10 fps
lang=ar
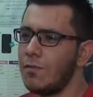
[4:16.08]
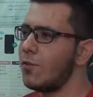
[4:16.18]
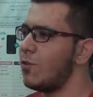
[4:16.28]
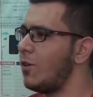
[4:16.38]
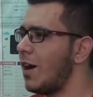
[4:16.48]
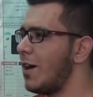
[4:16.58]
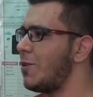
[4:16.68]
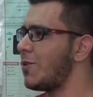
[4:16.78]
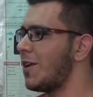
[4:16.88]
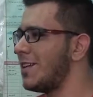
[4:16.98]
فروع
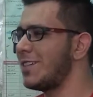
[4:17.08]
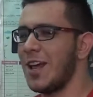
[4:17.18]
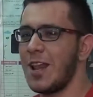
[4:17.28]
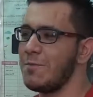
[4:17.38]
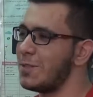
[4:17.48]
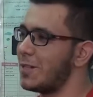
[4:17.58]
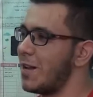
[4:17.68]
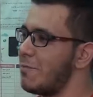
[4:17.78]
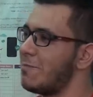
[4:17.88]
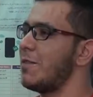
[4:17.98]
اخرى ان شاء الله بش
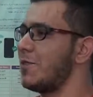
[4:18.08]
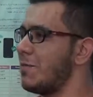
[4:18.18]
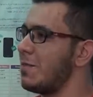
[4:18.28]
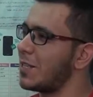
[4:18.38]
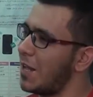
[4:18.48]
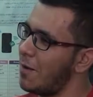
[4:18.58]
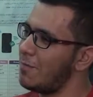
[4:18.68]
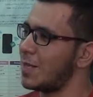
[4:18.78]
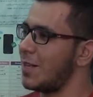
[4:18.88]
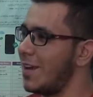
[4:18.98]
بنفس المصلحه
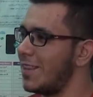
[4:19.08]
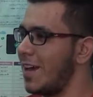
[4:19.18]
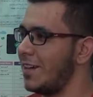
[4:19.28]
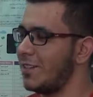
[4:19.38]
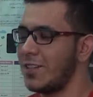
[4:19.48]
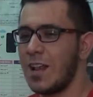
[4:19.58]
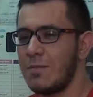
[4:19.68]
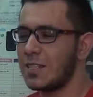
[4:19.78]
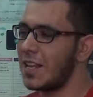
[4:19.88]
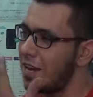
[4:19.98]
بمصلحه ثانيه ان شاء الله
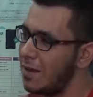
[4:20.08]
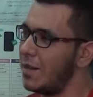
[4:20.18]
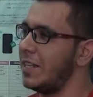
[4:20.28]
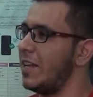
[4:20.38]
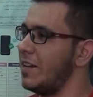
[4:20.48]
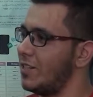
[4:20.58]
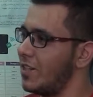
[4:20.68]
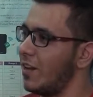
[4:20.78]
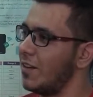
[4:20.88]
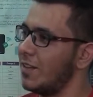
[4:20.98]
بس هاي لبعدين ان
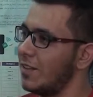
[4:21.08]
شاء الله